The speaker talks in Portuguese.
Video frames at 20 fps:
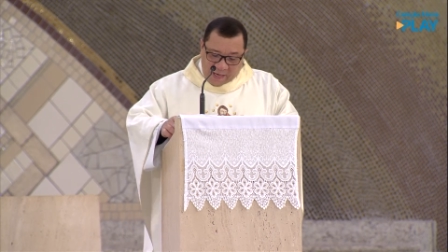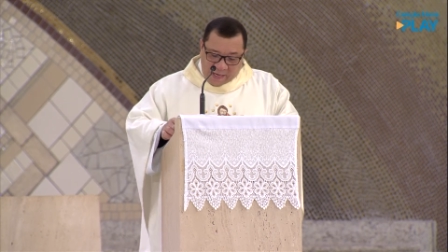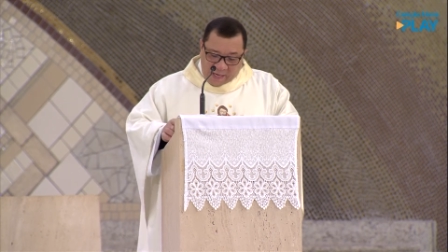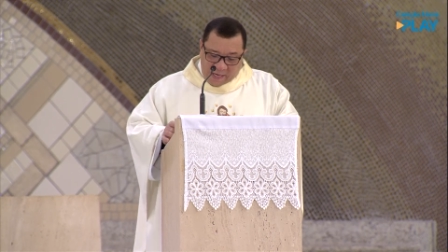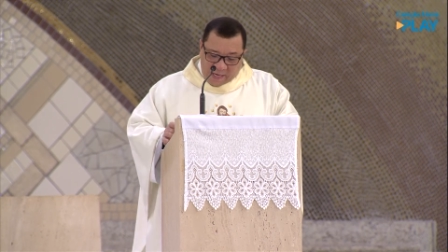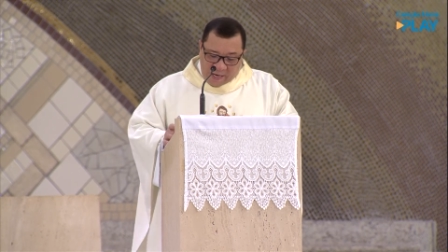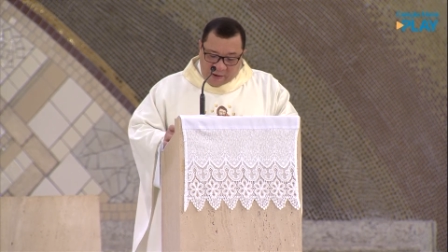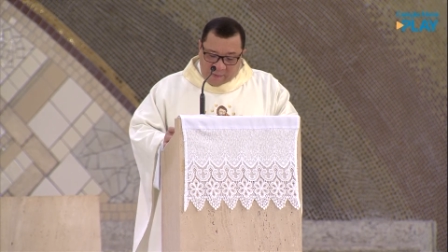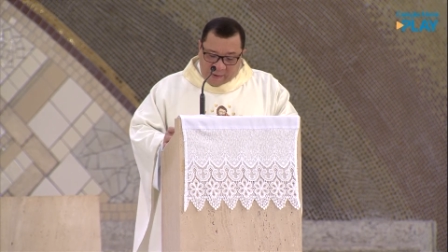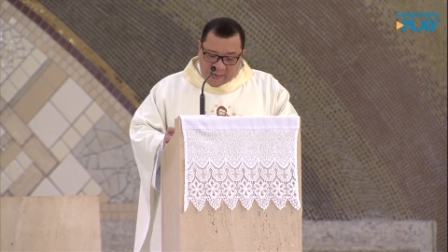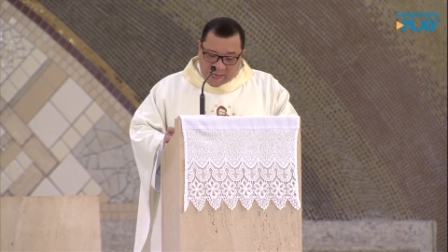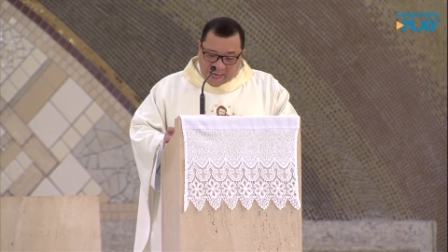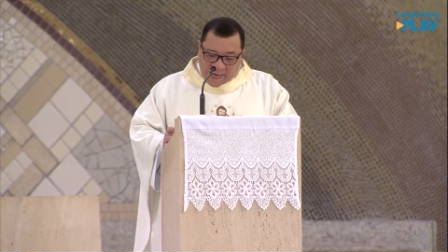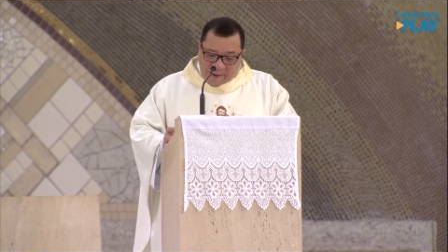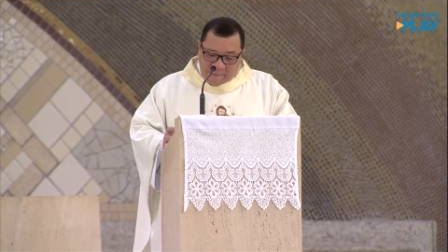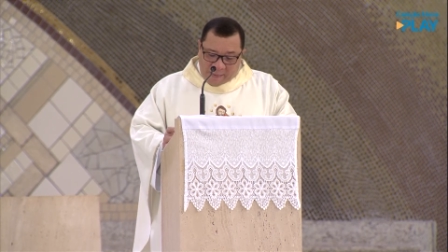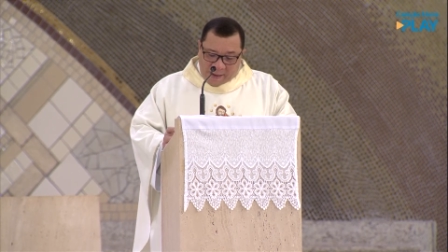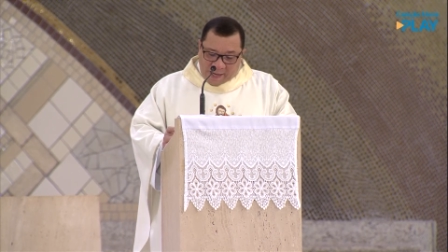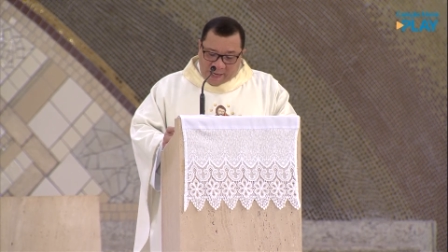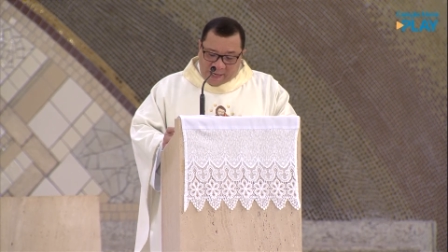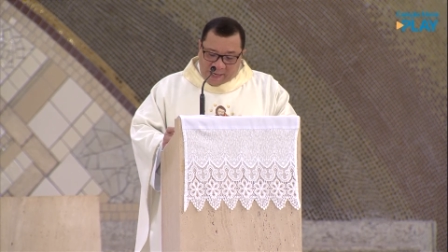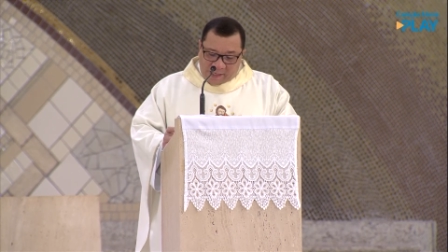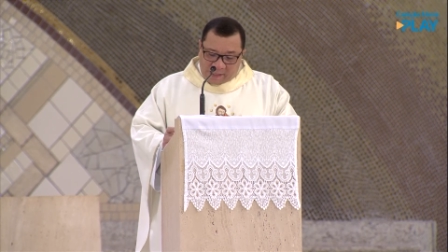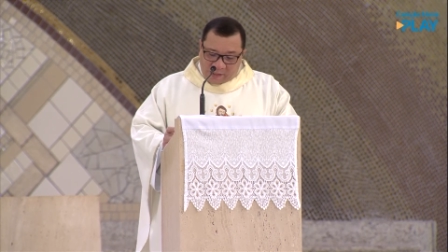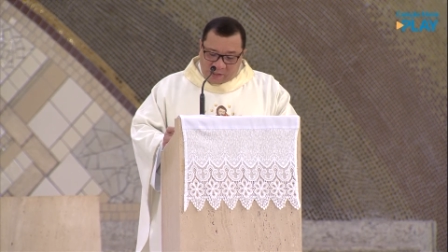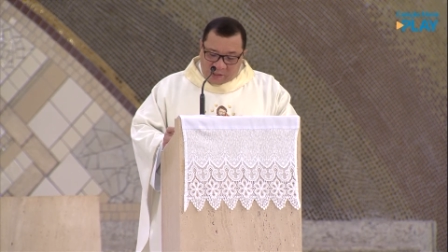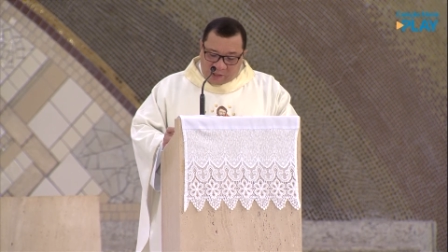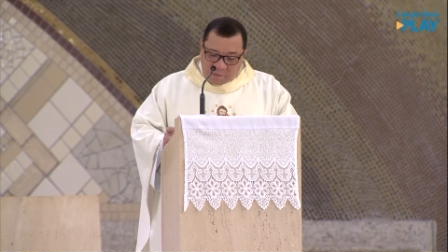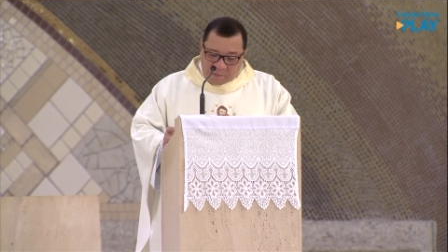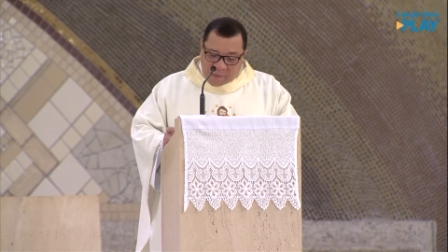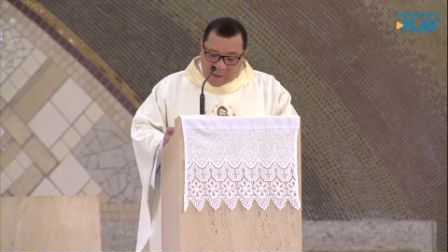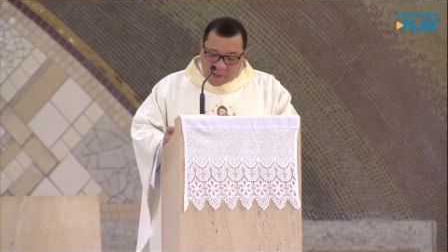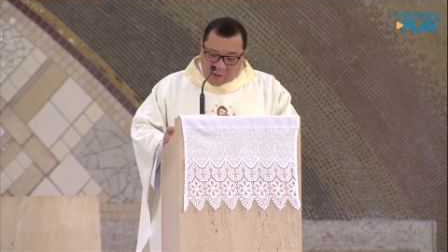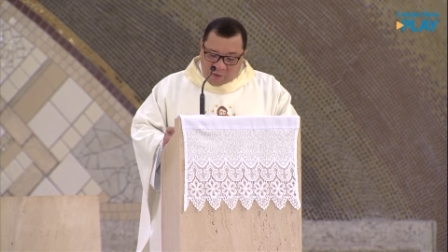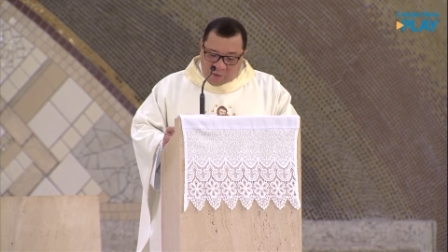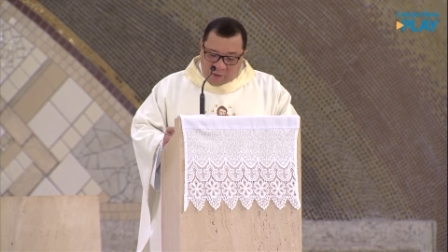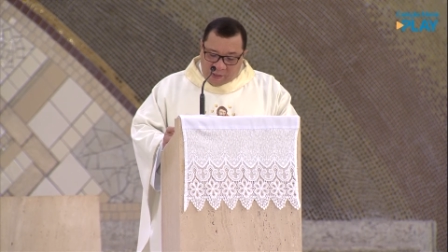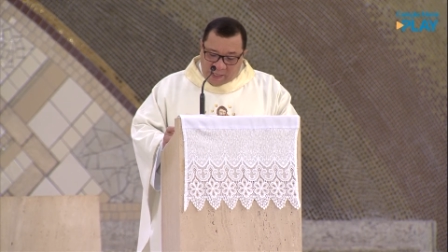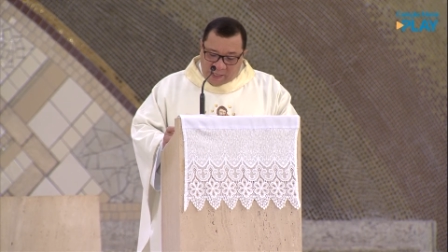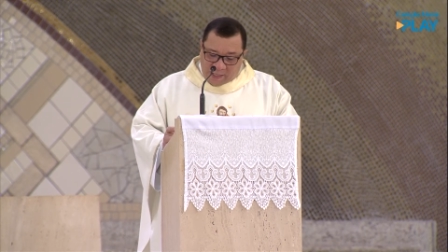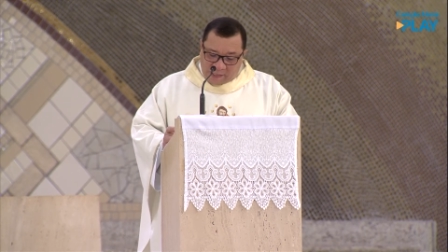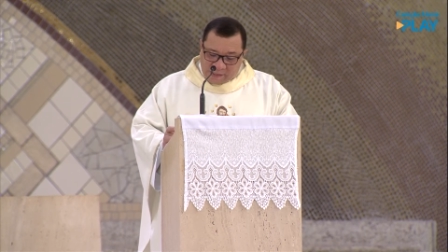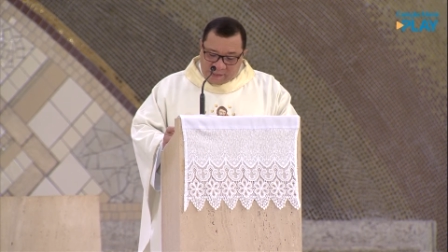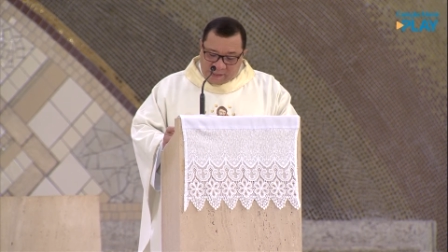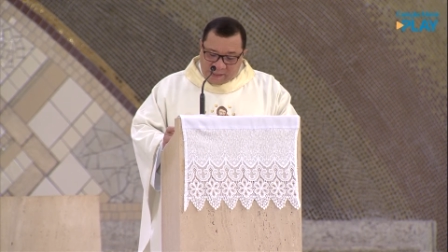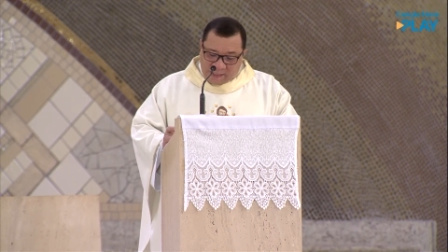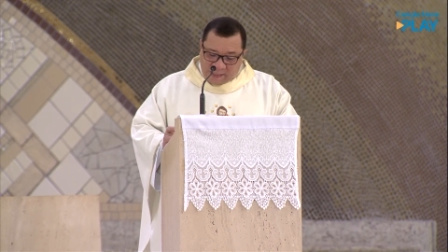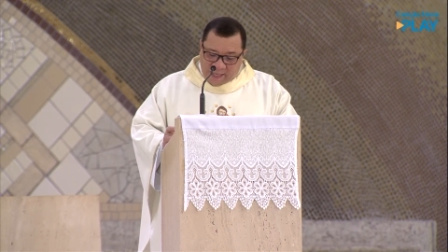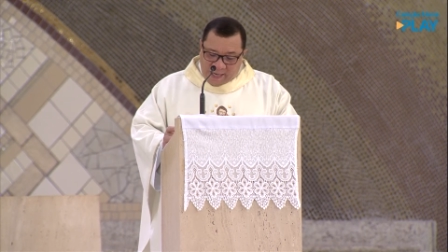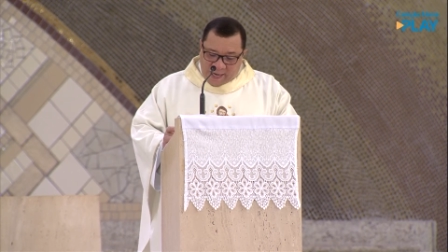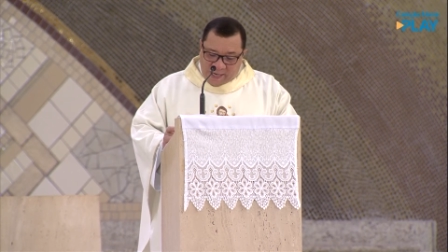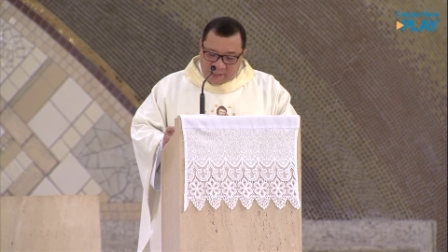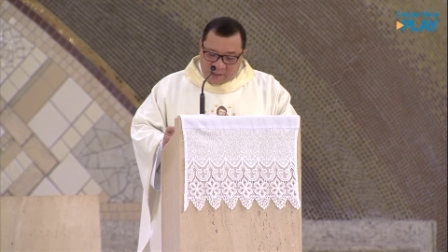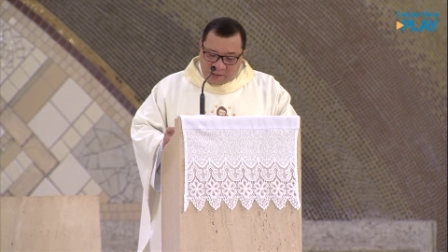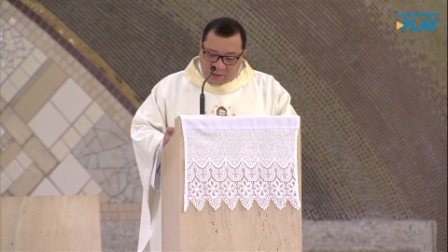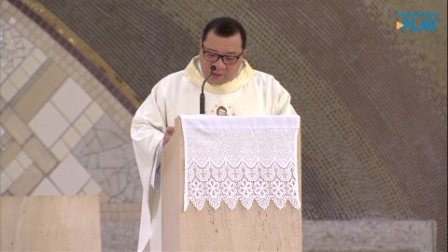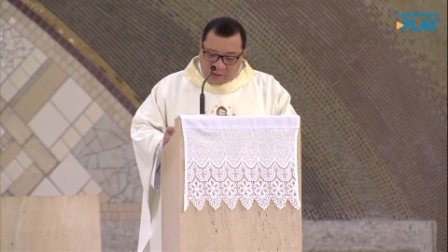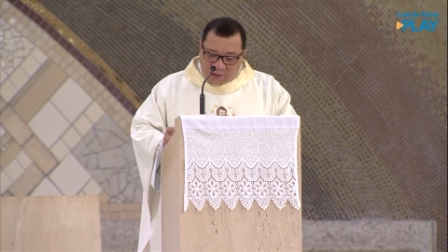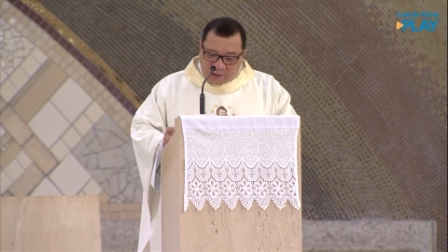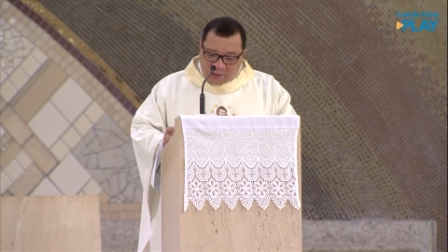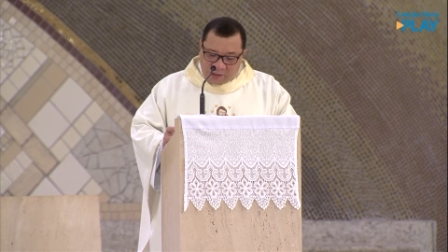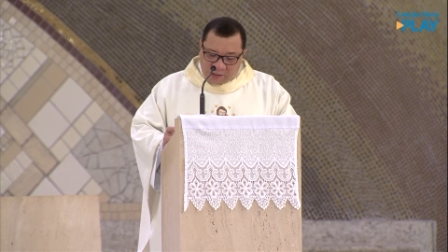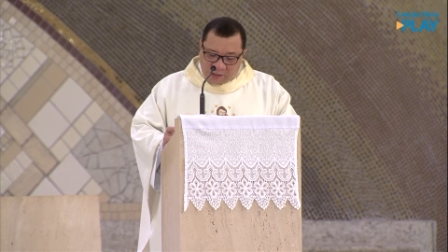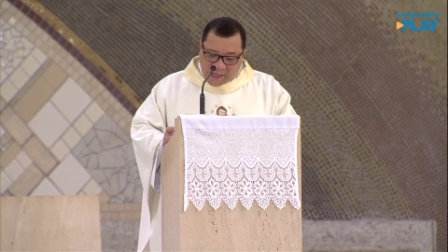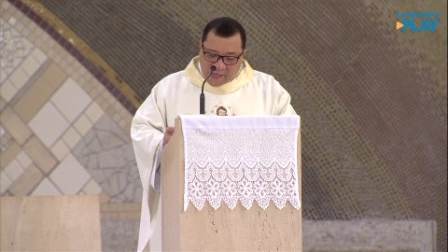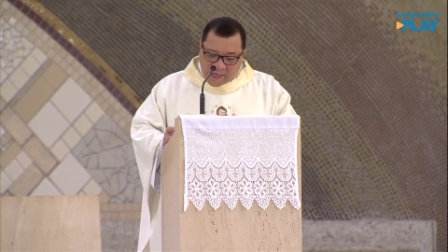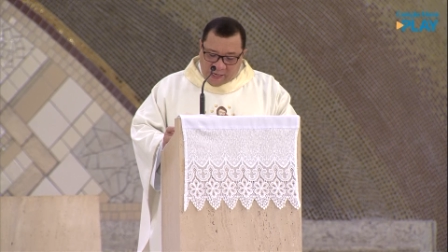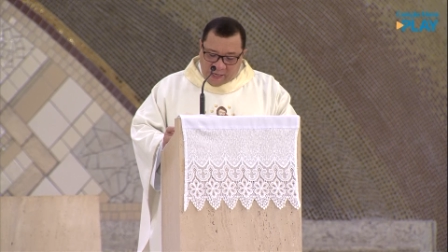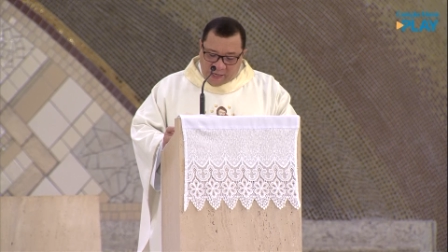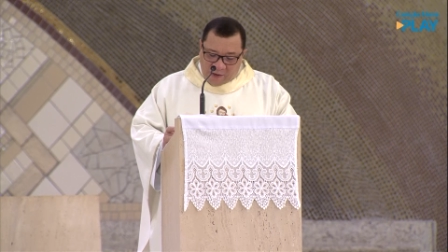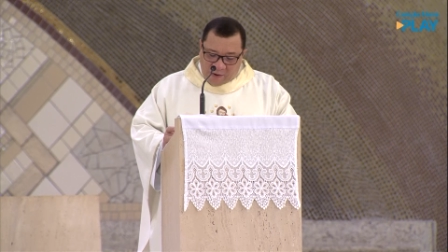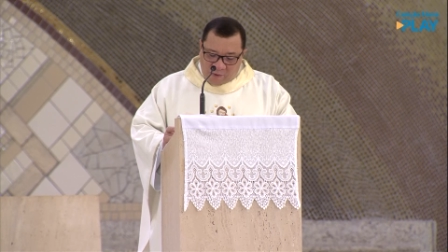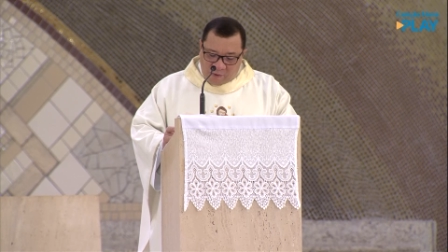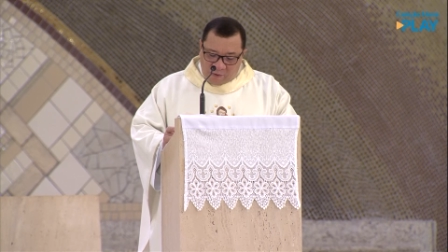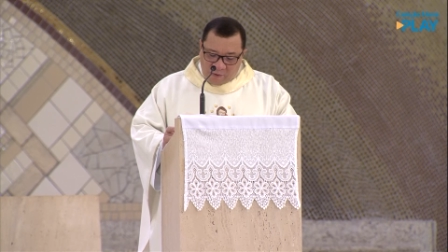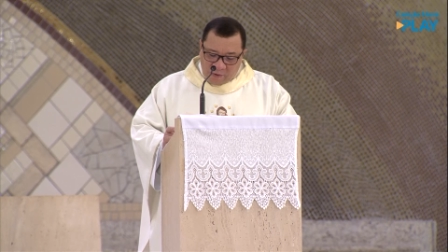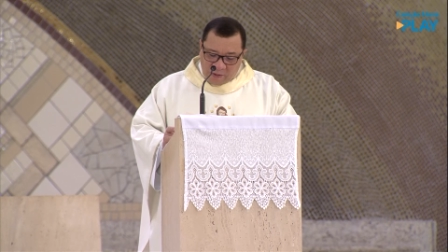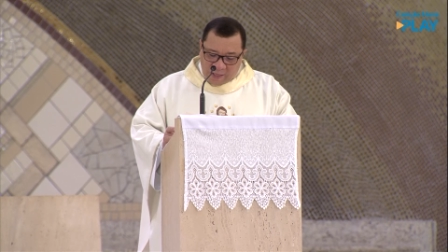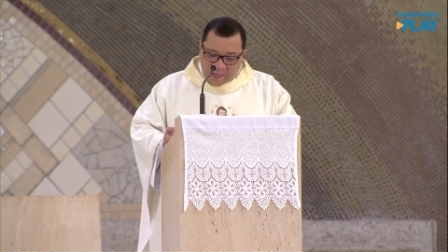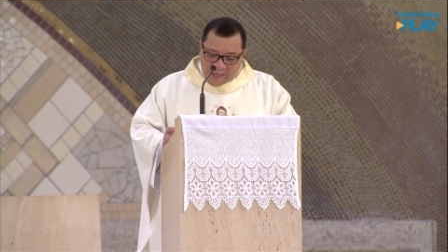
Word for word: não acabareis de percorrer as cidades de Israel